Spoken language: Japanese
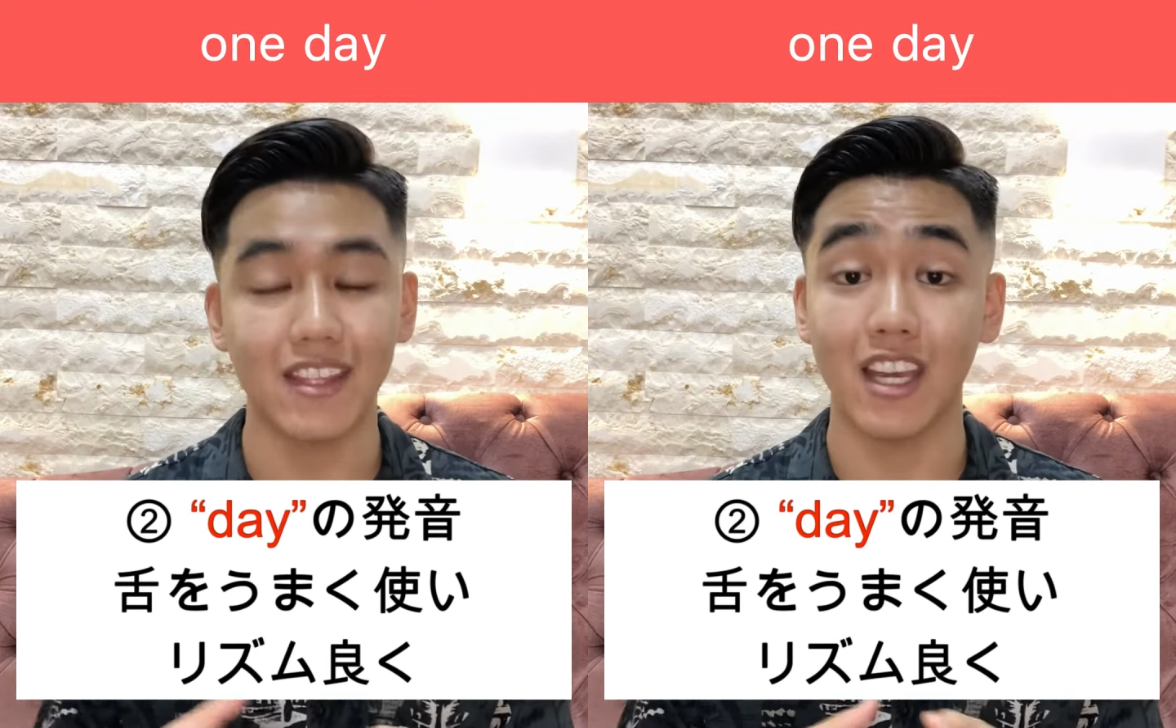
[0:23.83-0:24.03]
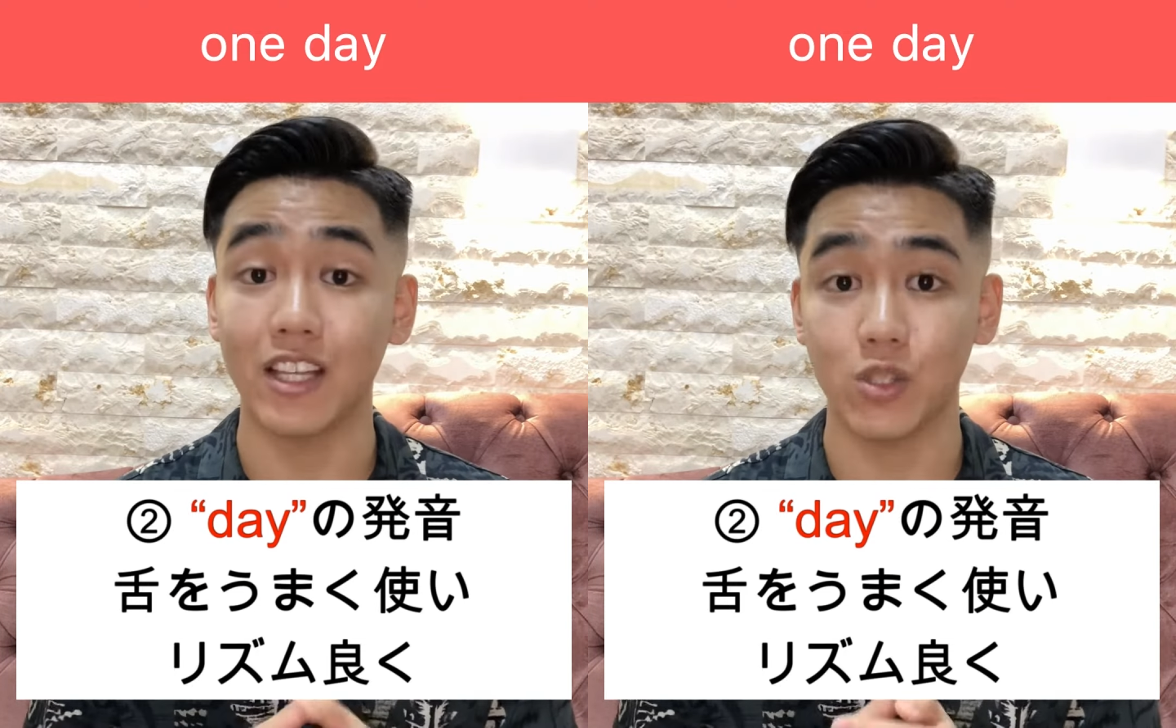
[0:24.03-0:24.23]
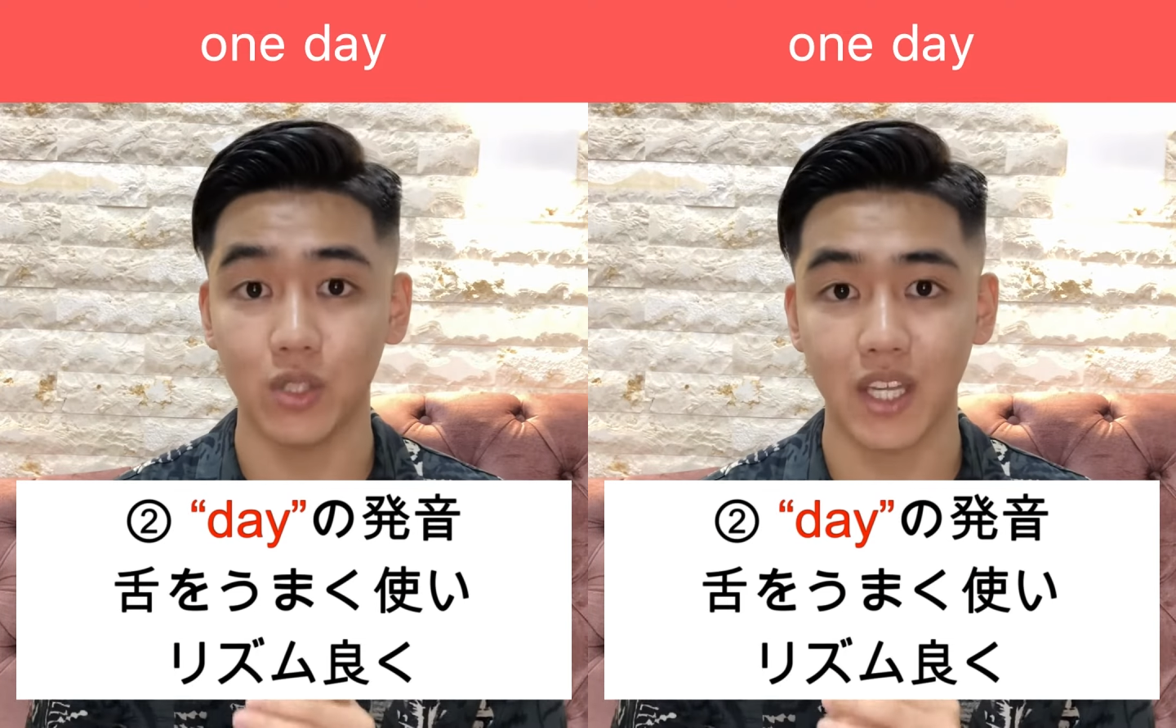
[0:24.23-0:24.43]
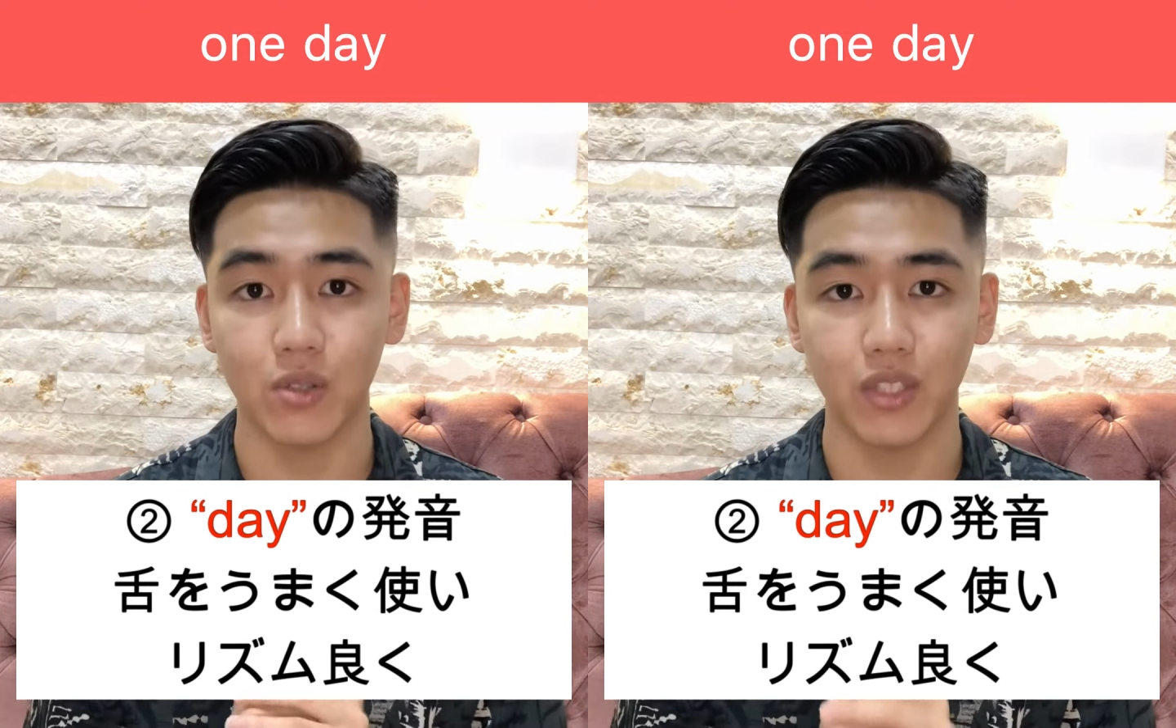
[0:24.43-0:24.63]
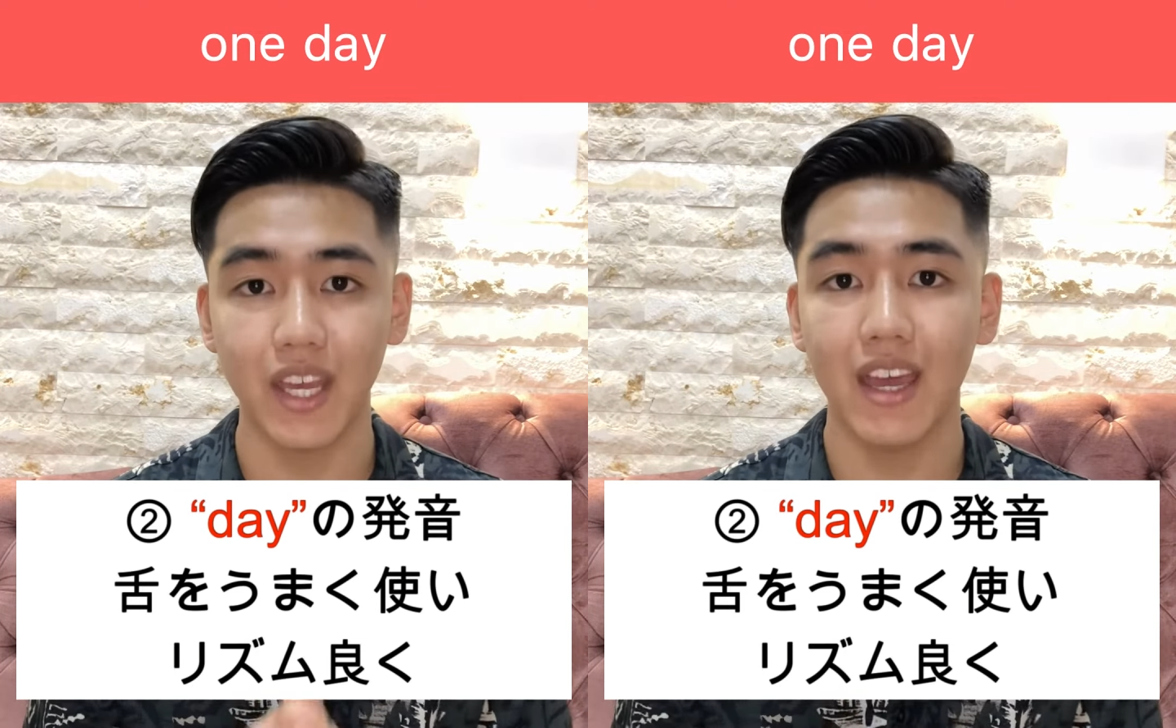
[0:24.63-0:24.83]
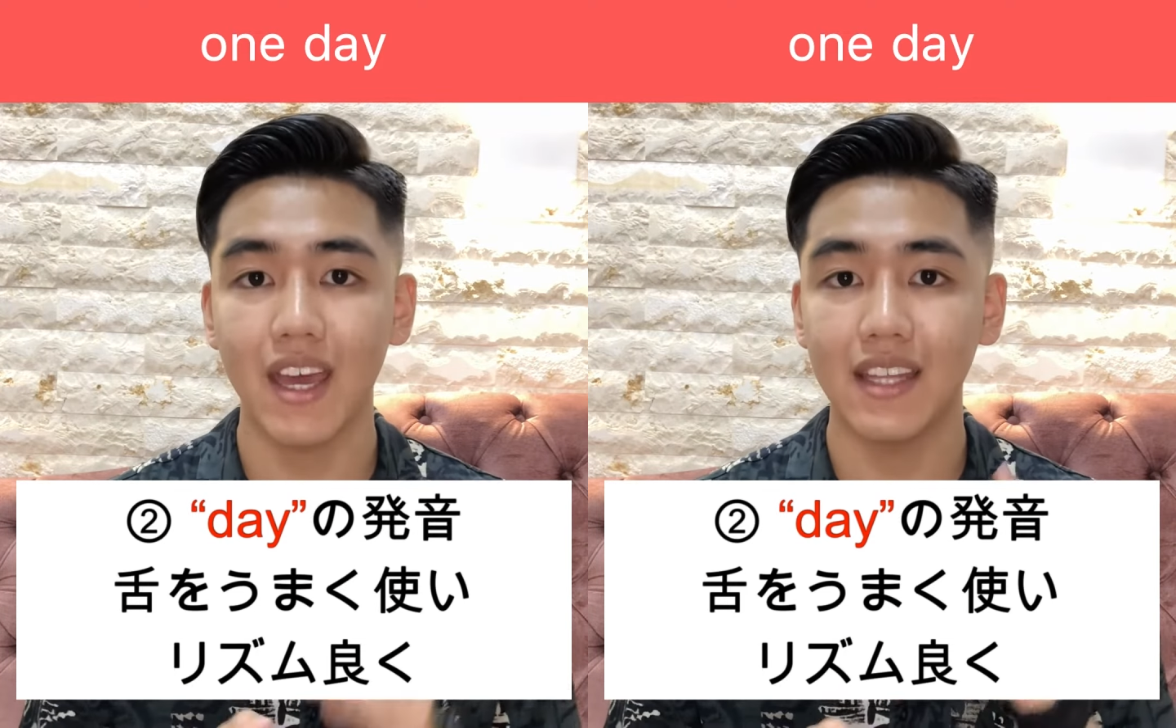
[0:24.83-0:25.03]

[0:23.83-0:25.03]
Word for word: って発音になるので